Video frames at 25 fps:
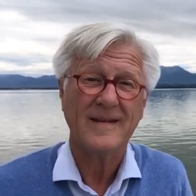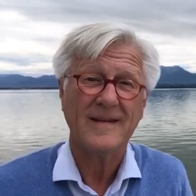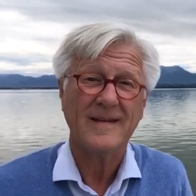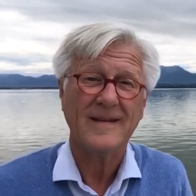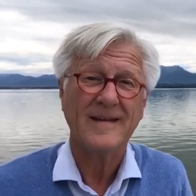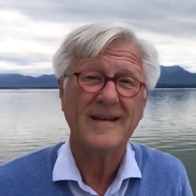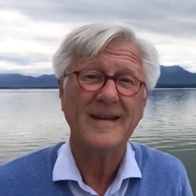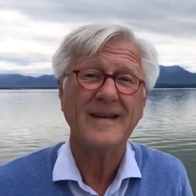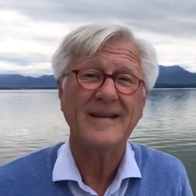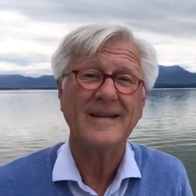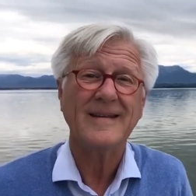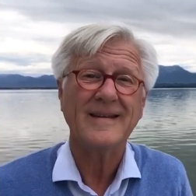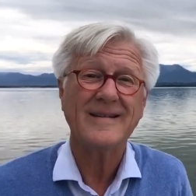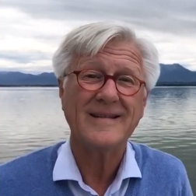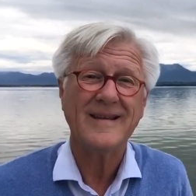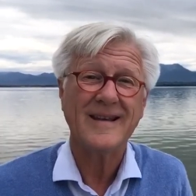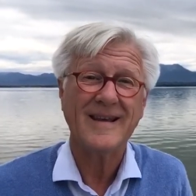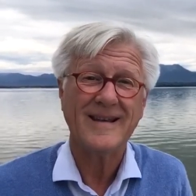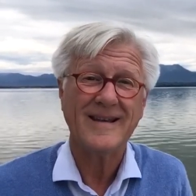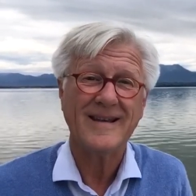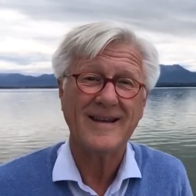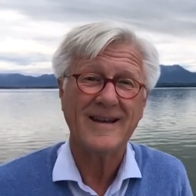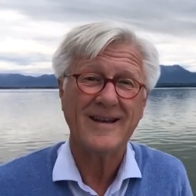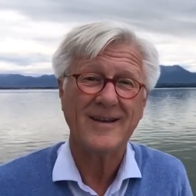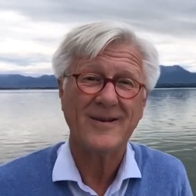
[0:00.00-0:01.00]
Geht
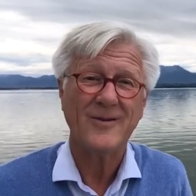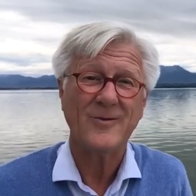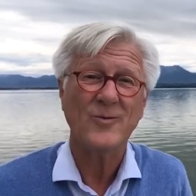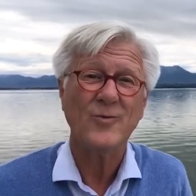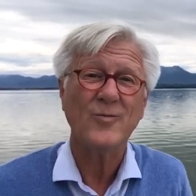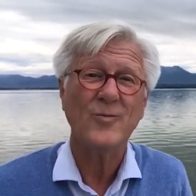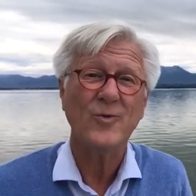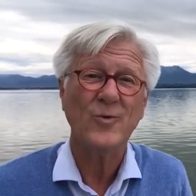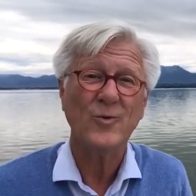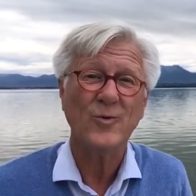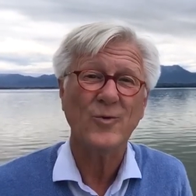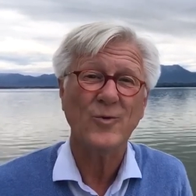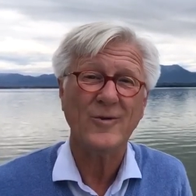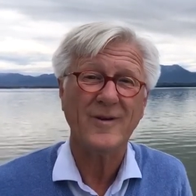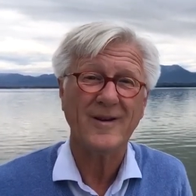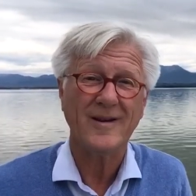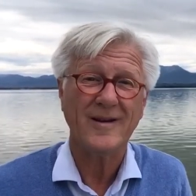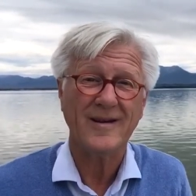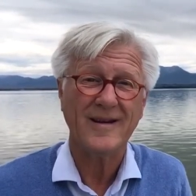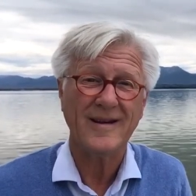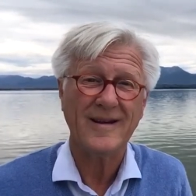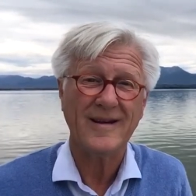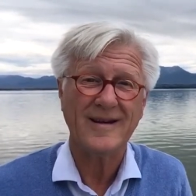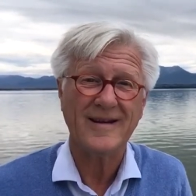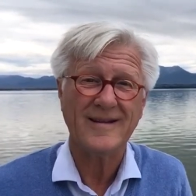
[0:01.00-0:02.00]
gesegnet und
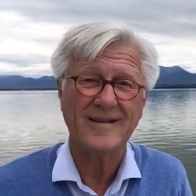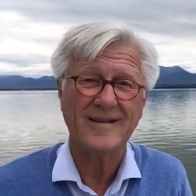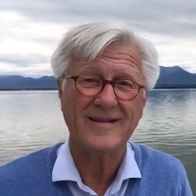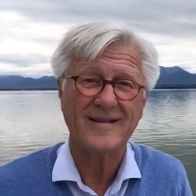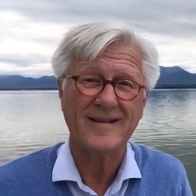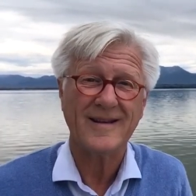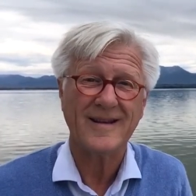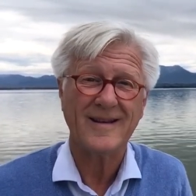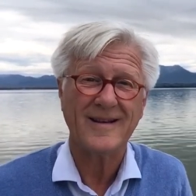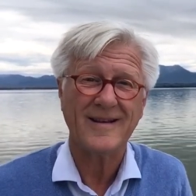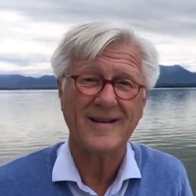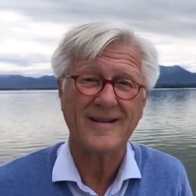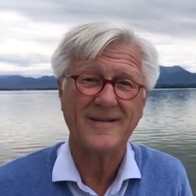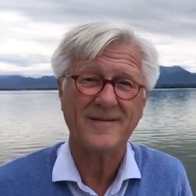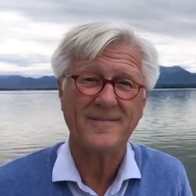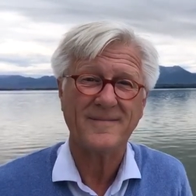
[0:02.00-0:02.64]
behütet in diesen Tag.